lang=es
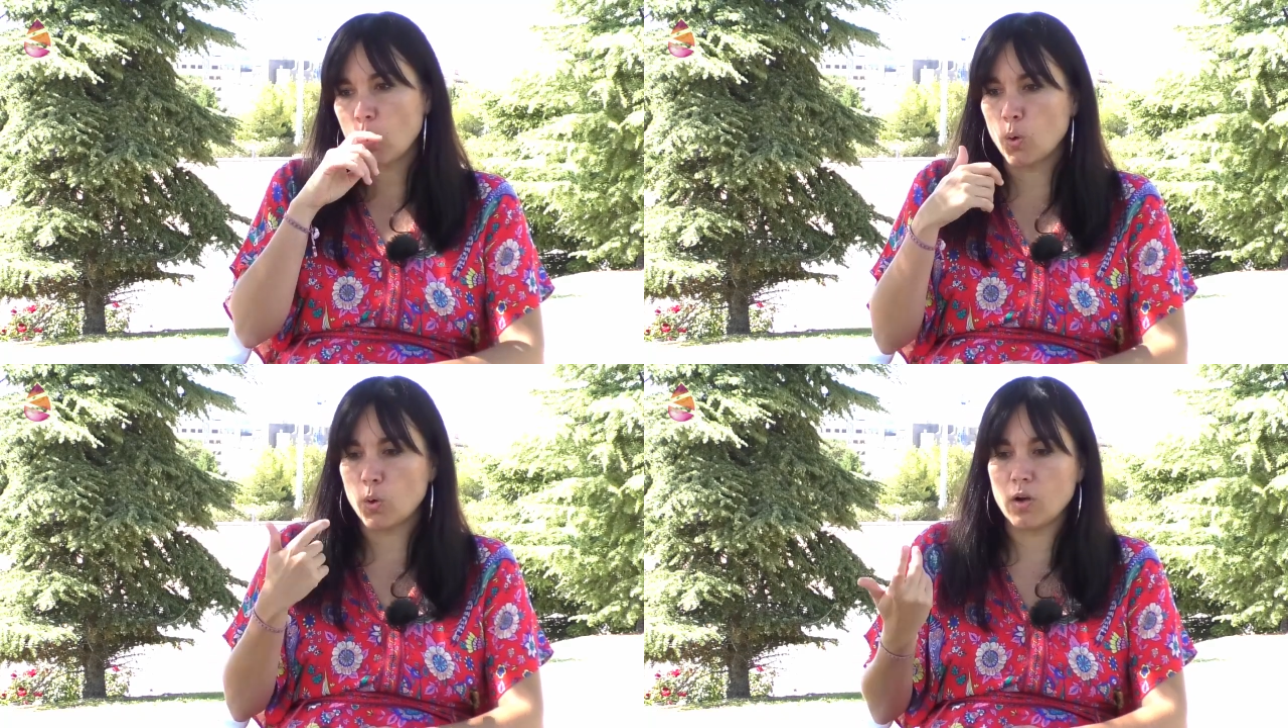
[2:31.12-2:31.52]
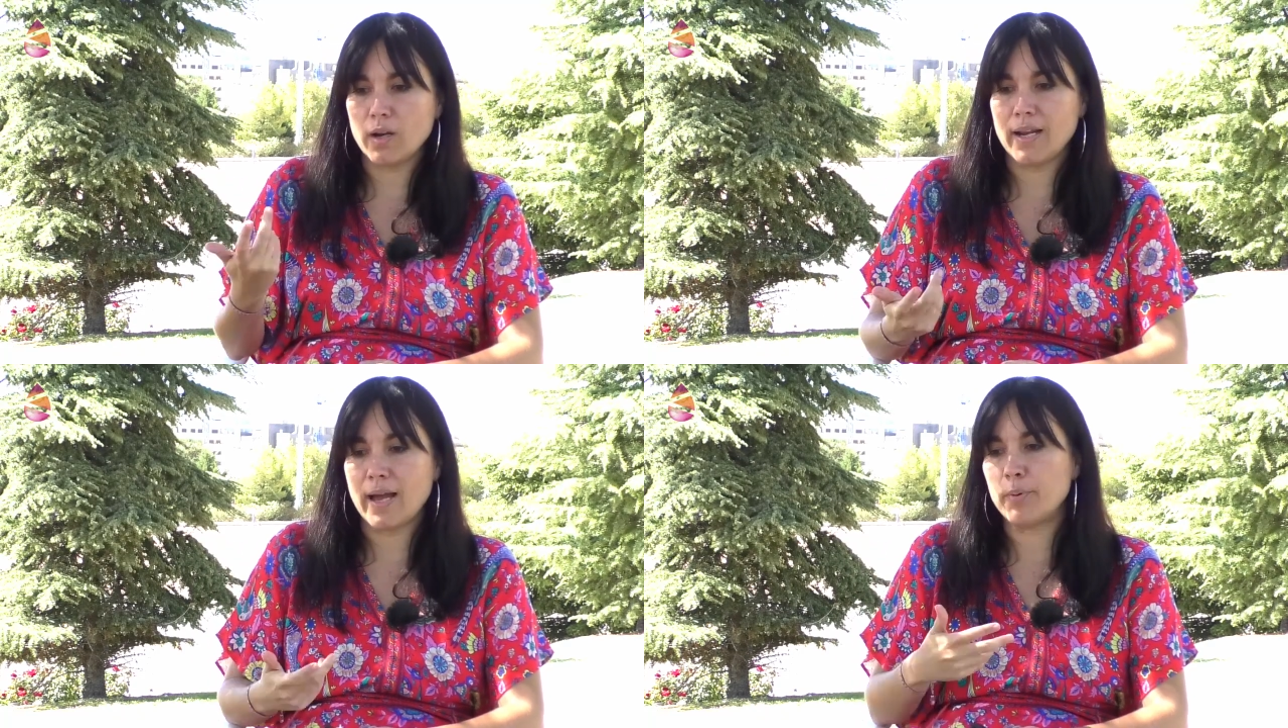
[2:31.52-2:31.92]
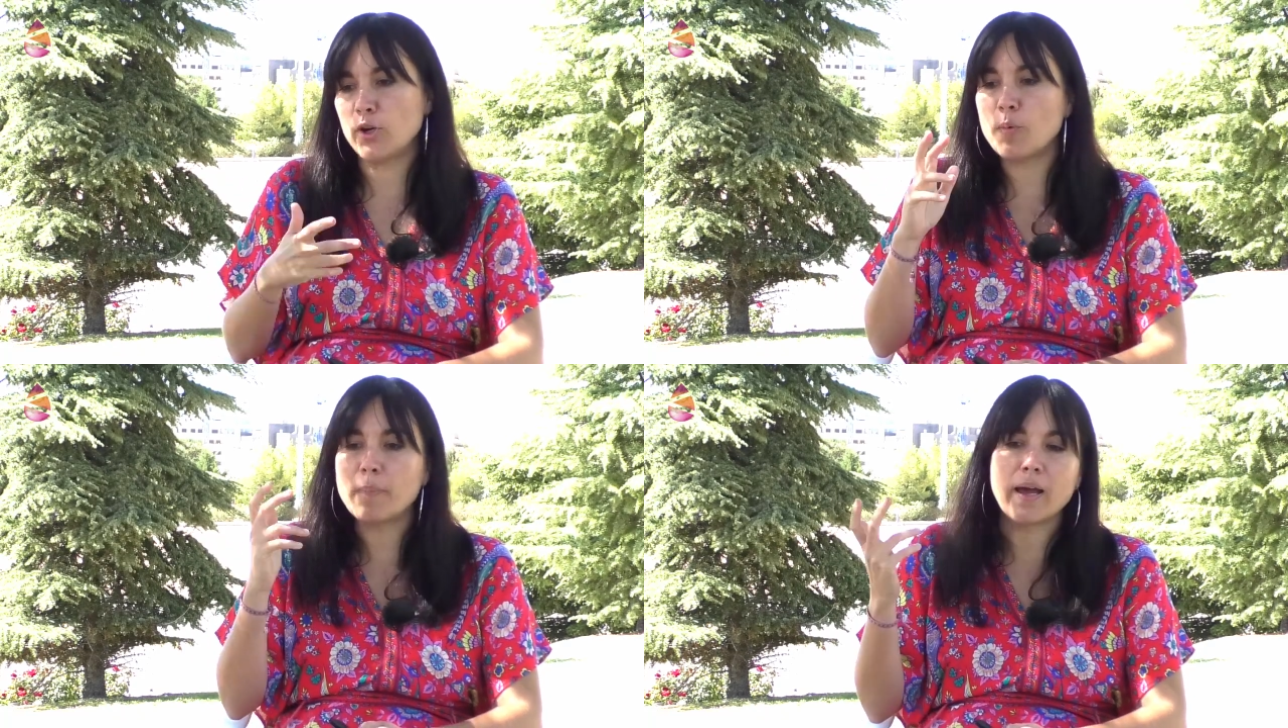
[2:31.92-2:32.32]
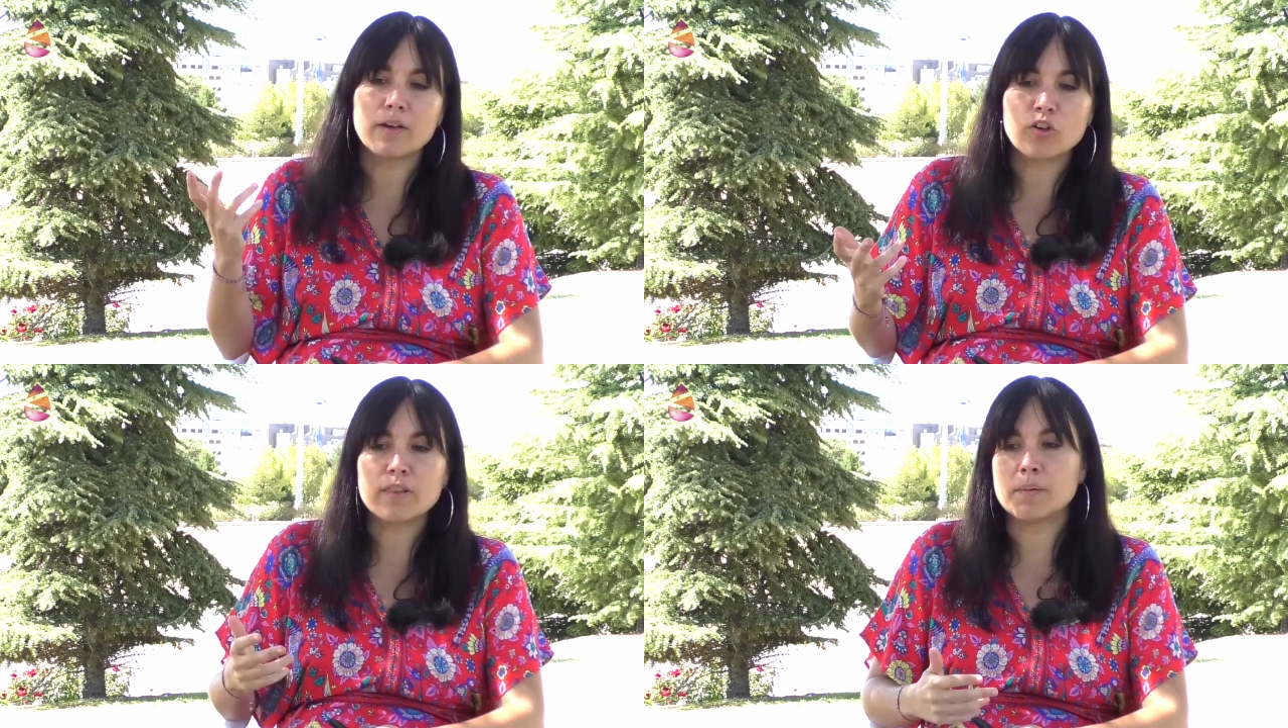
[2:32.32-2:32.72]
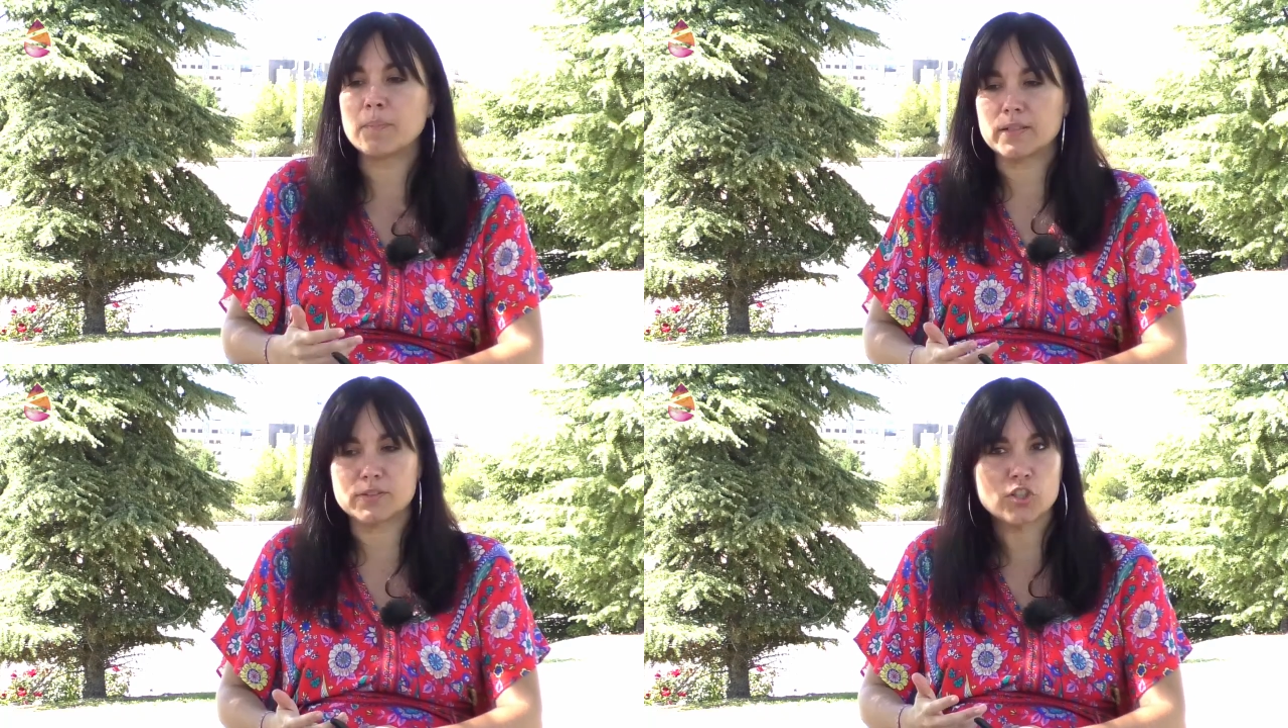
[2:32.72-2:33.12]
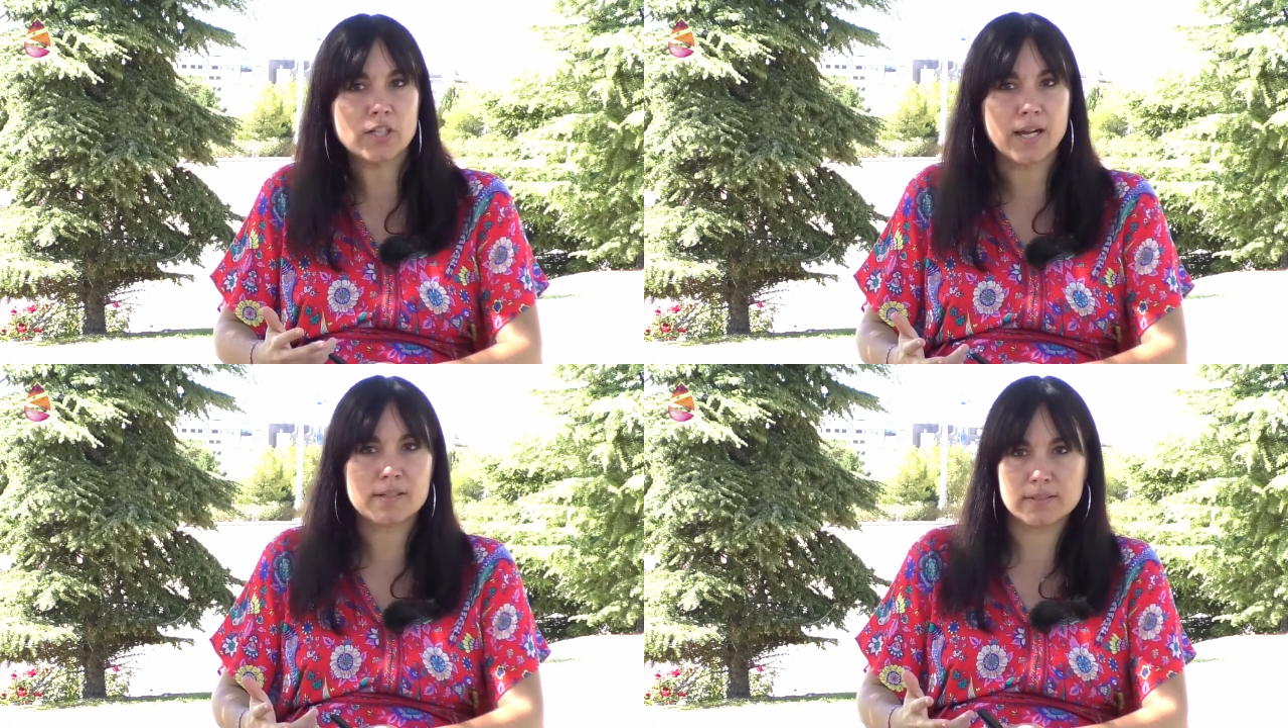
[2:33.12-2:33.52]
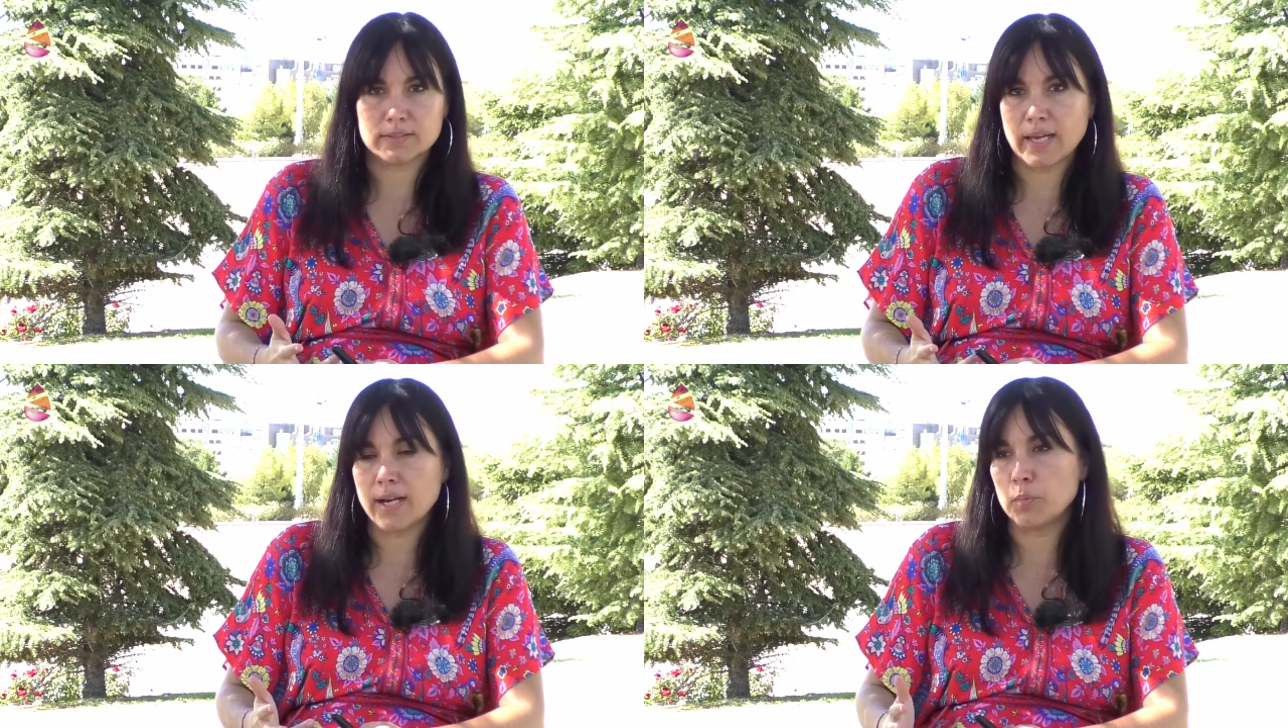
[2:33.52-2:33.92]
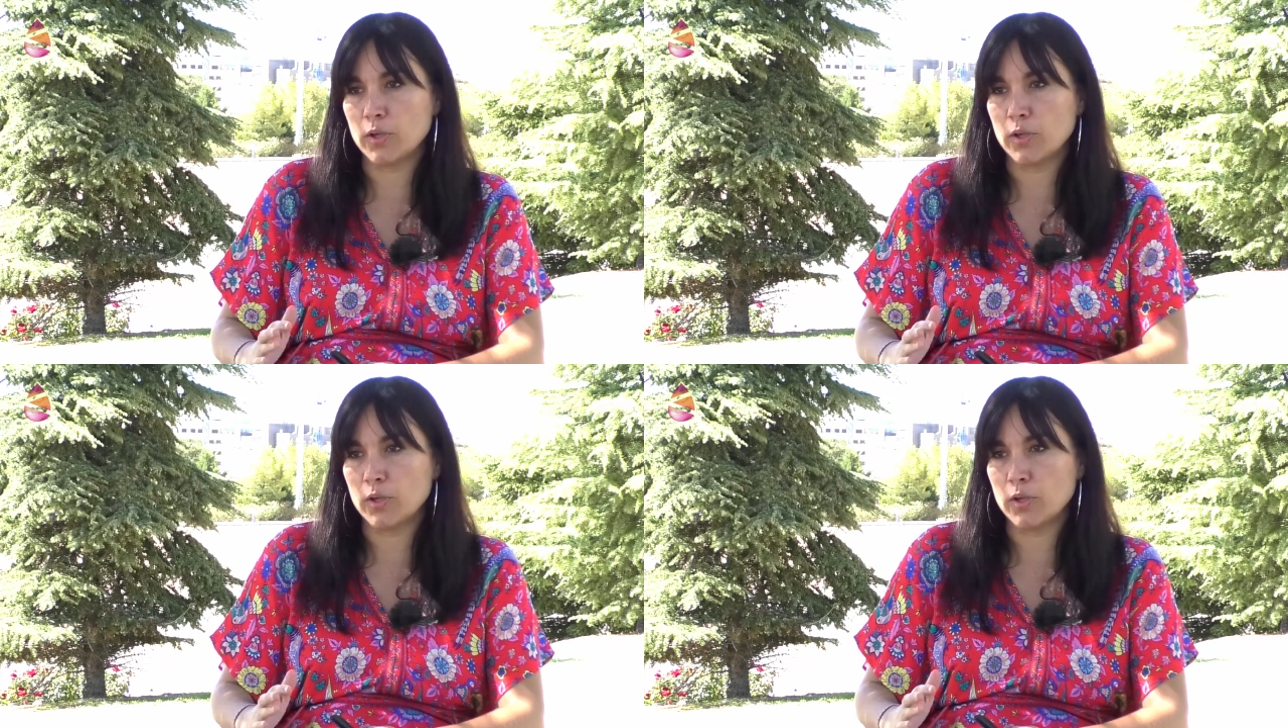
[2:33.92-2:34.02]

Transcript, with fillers: o la broma ¿no? del McDonald's y tal.